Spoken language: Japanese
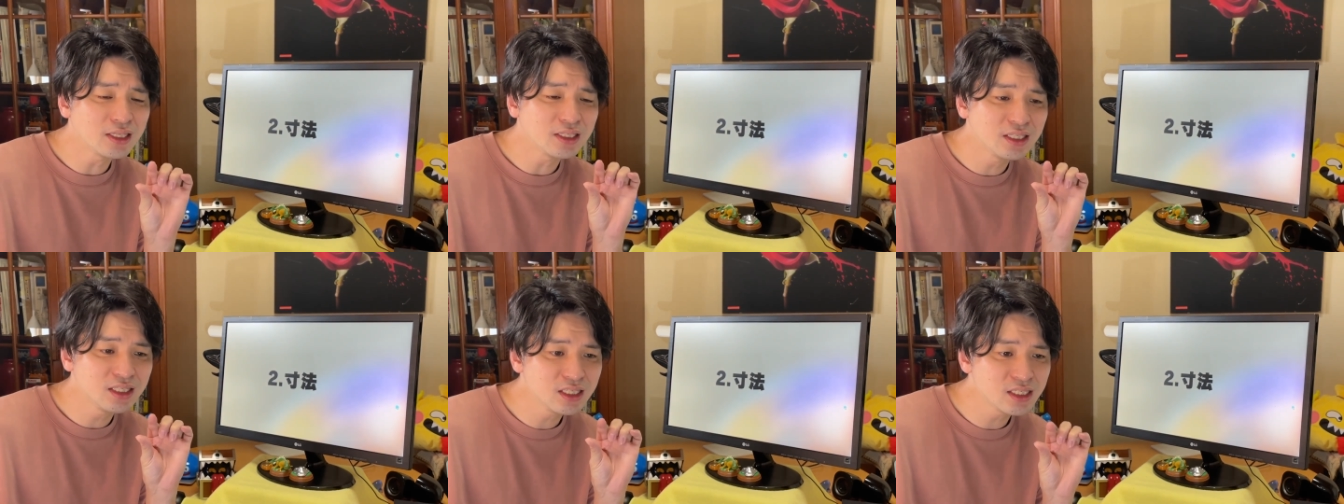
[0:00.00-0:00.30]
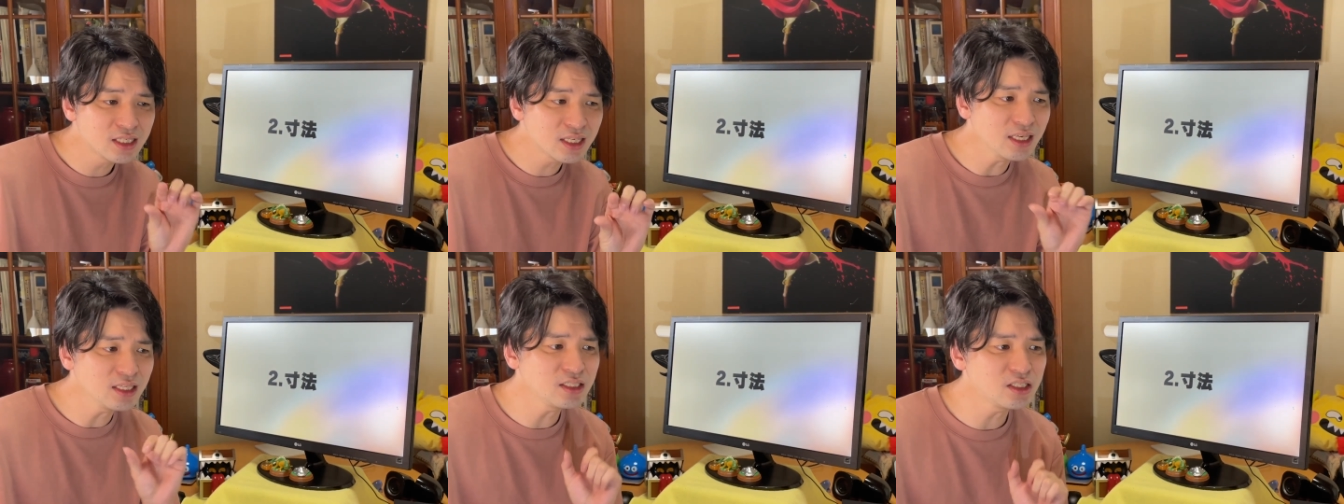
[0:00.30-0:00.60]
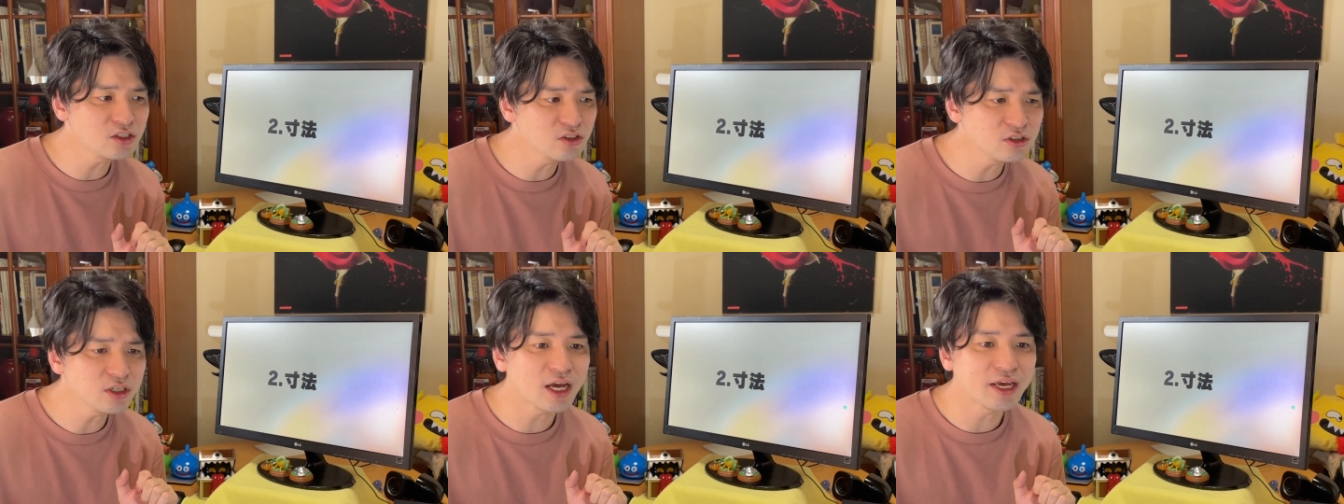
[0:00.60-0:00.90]
に
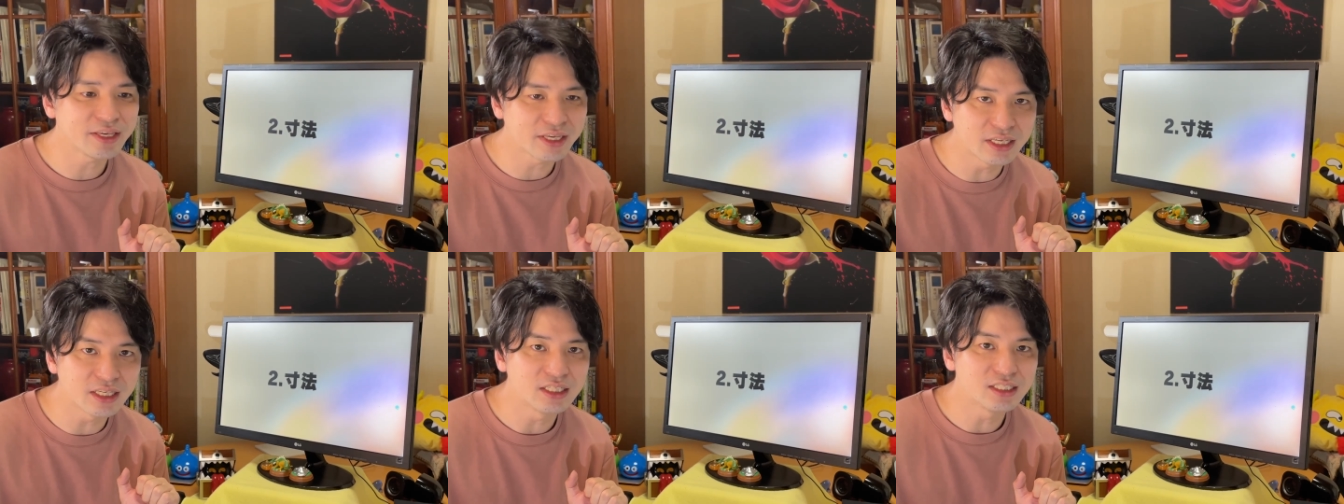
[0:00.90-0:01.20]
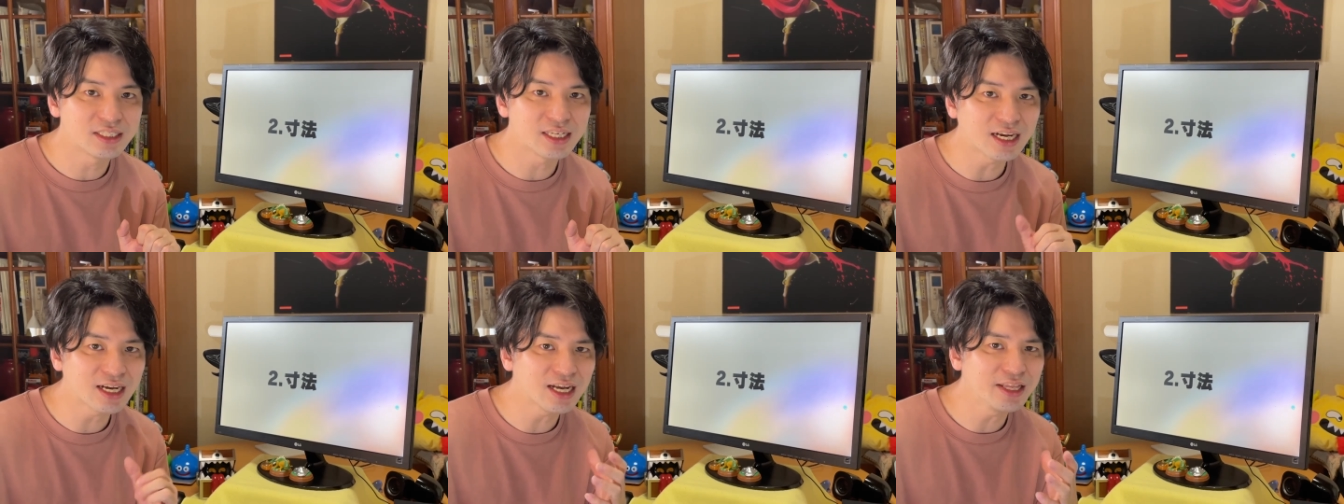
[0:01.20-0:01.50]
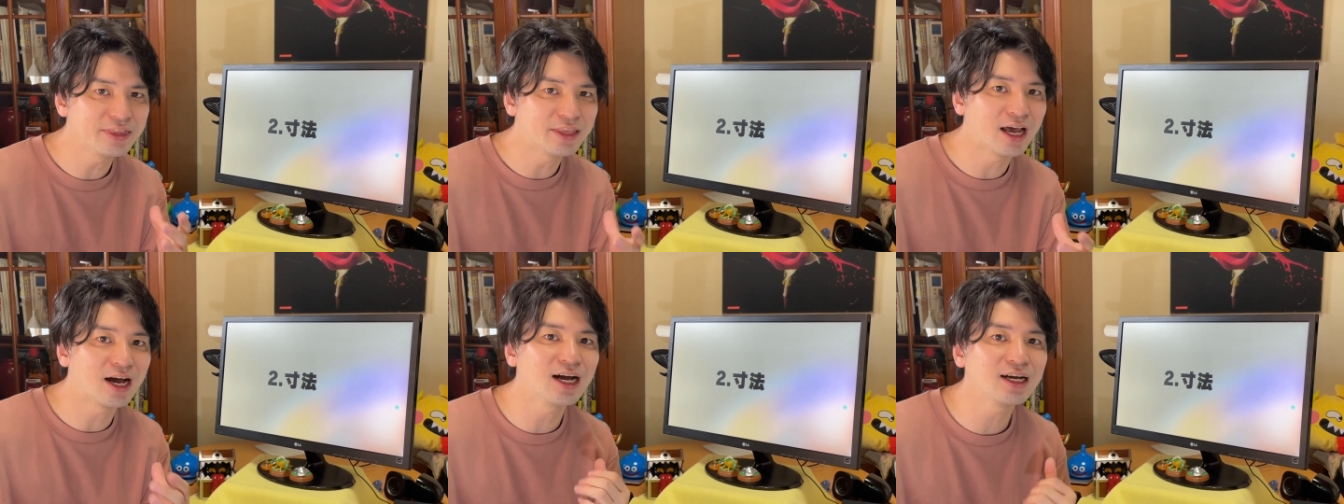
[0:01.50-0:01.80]
センチぐらい若
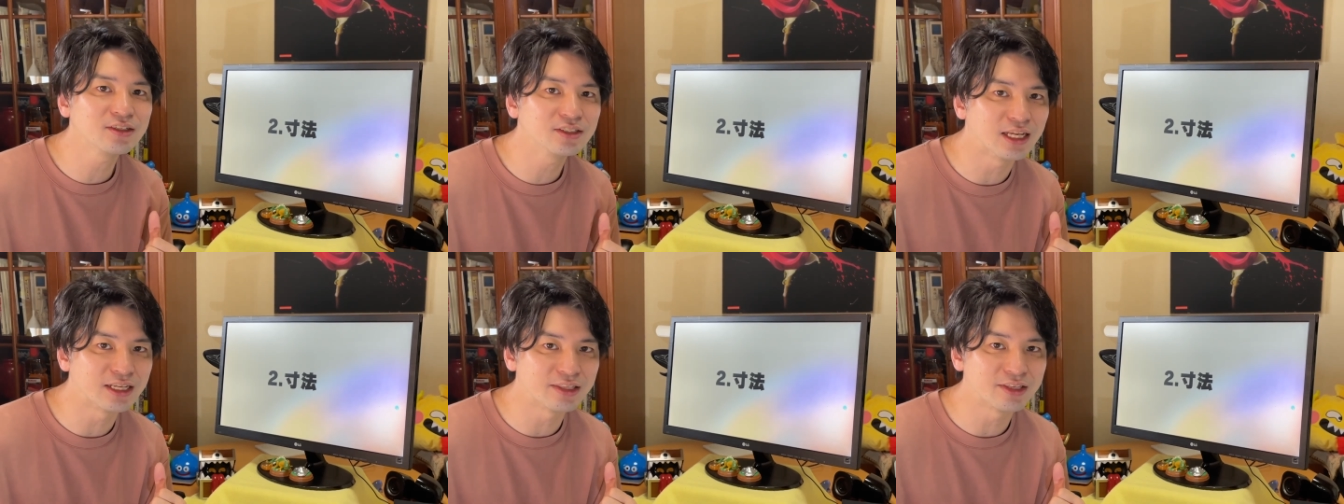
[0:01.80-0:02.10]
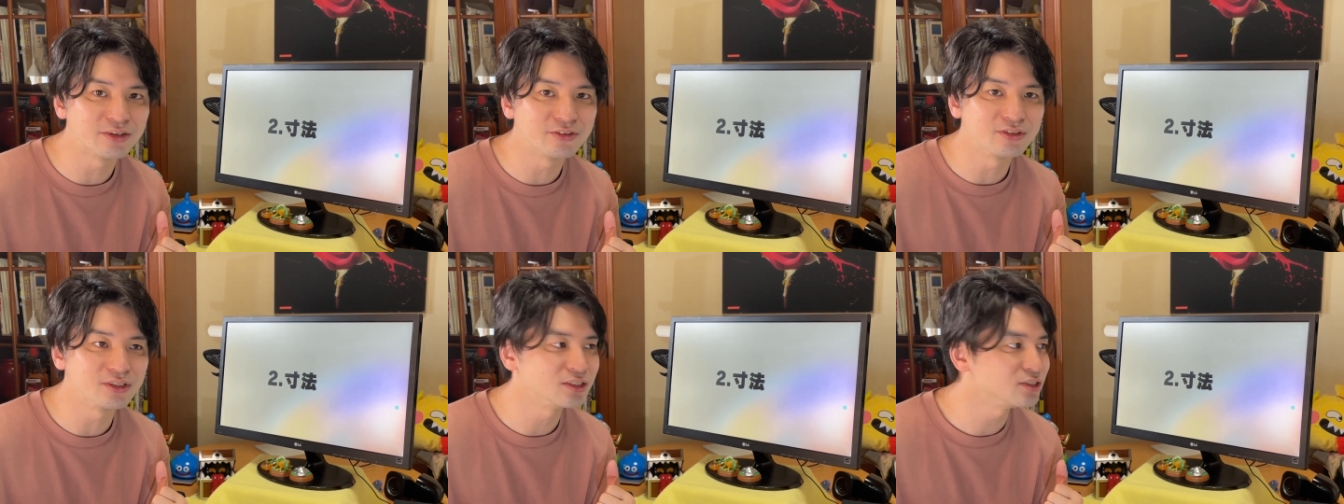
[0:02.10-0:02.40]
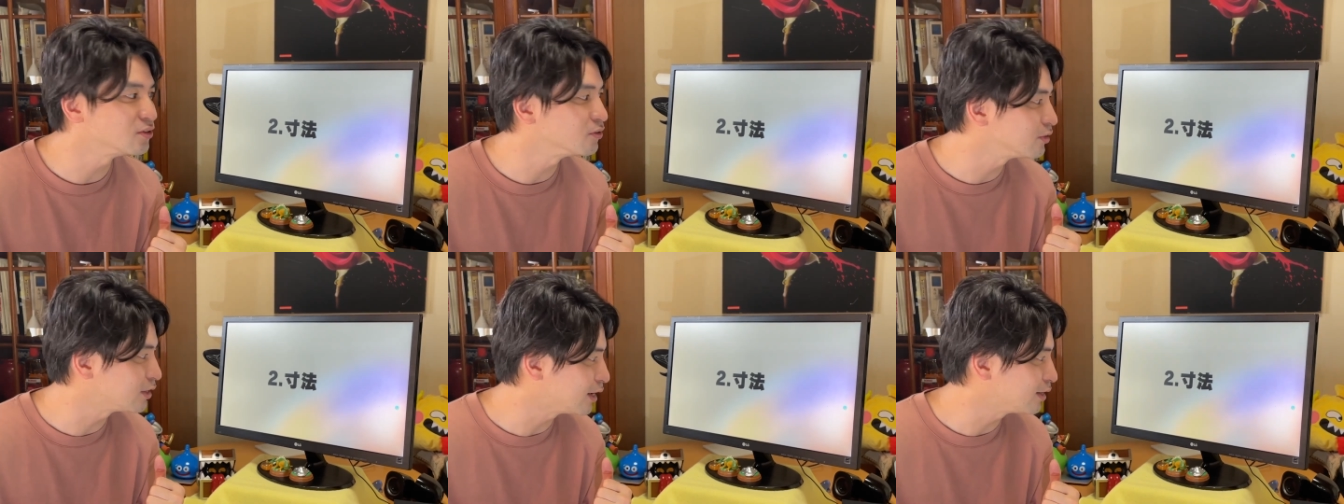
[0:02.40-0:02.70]
干長くなってるんで
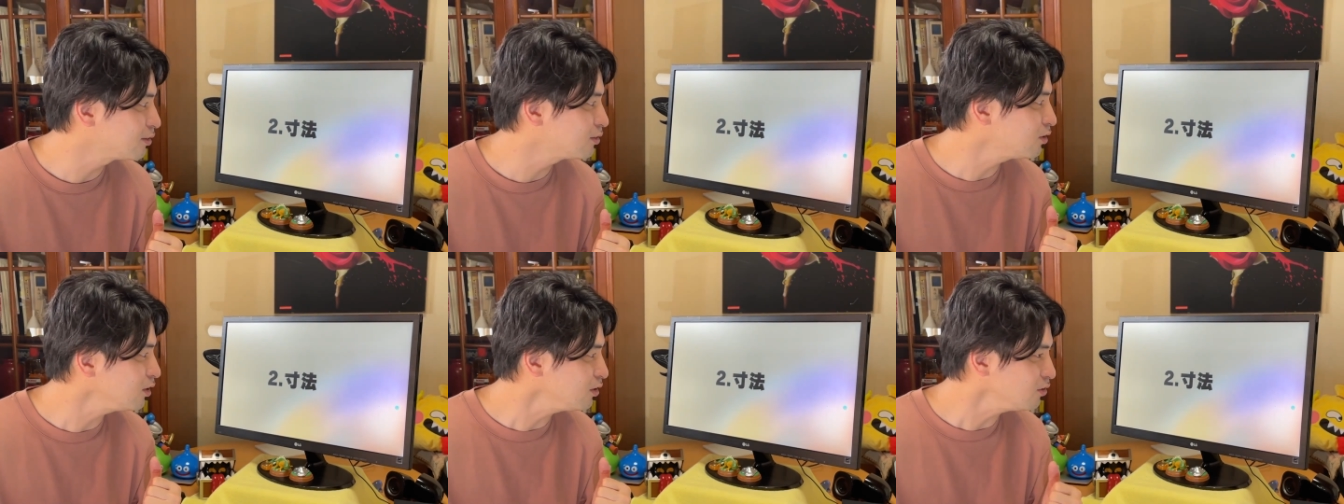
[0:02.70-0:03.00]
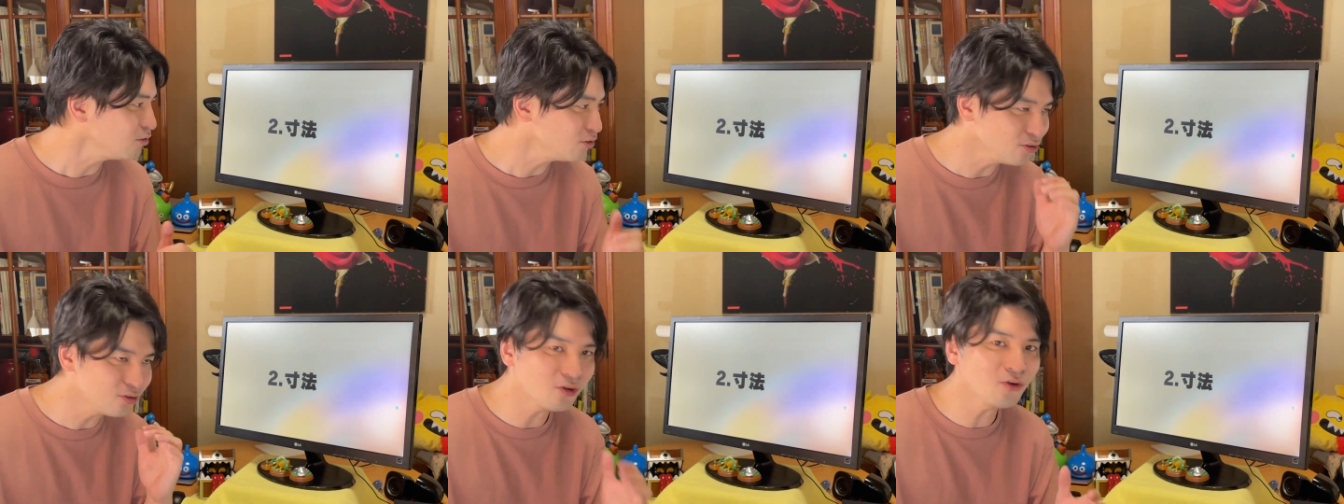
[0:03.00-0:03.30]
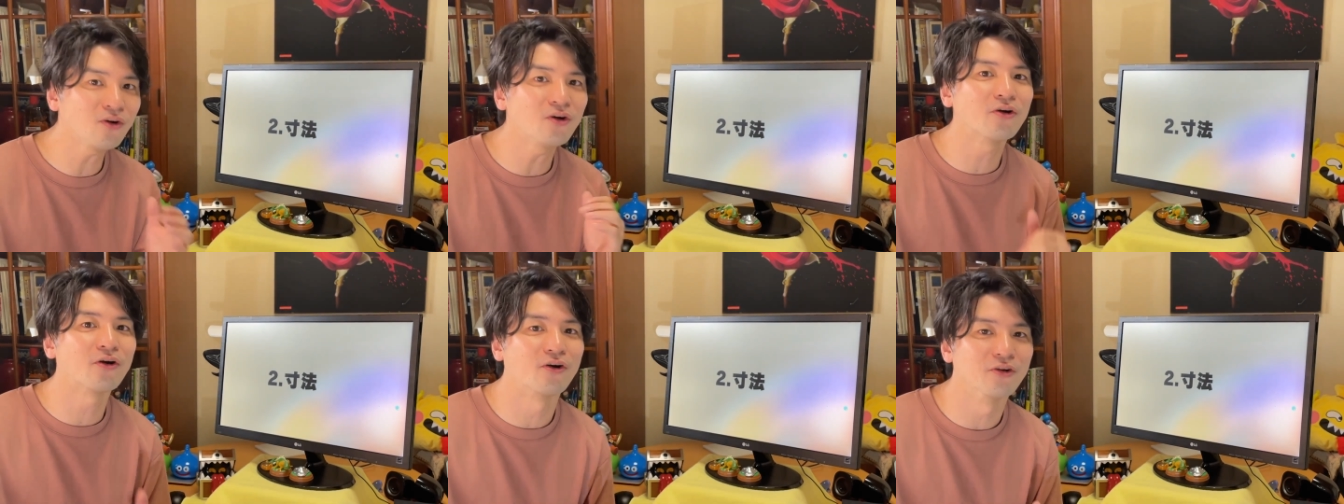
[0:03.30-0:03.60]
すよね。っていうと
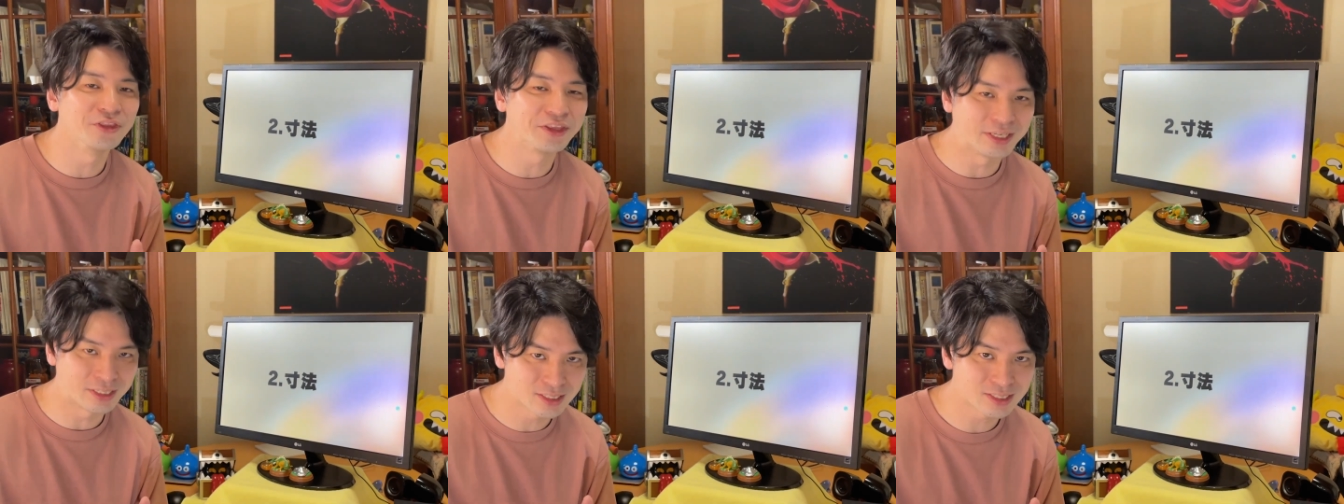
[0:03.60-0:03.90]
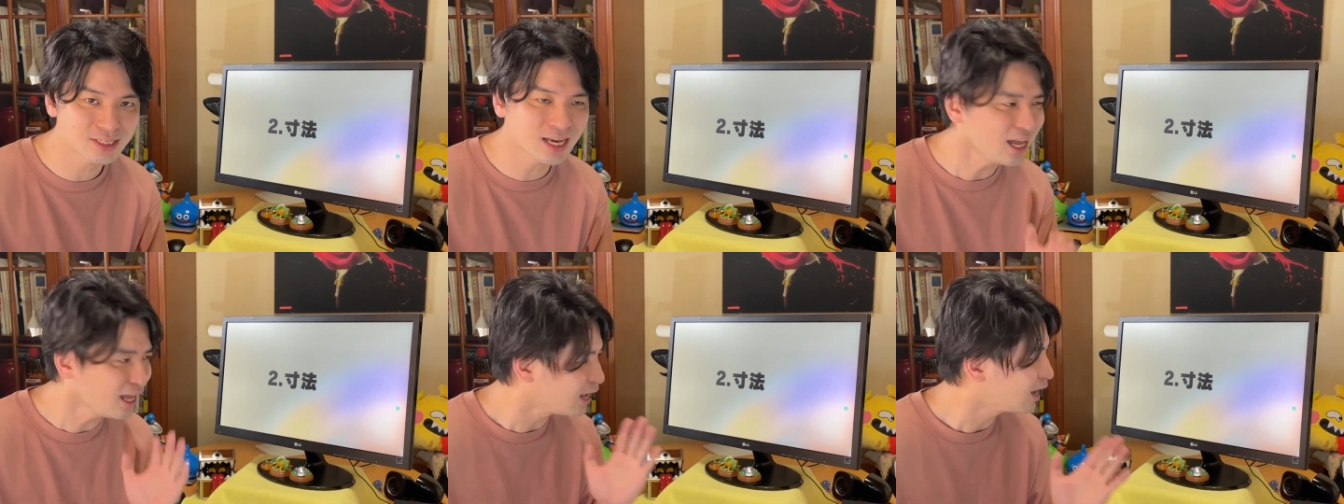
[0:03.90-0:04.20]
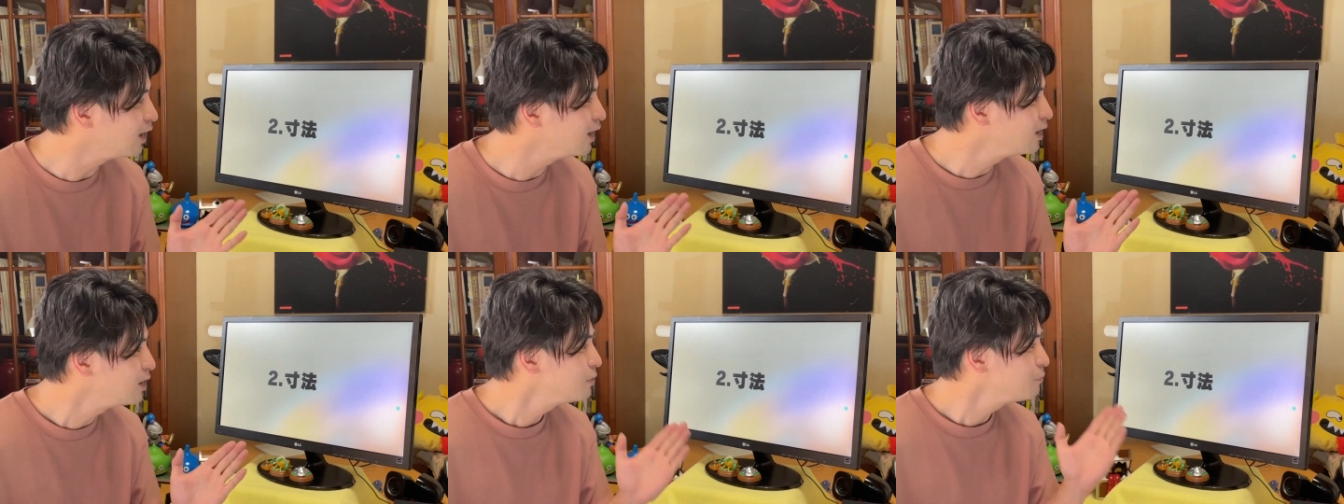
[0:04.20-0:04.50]
ころですが、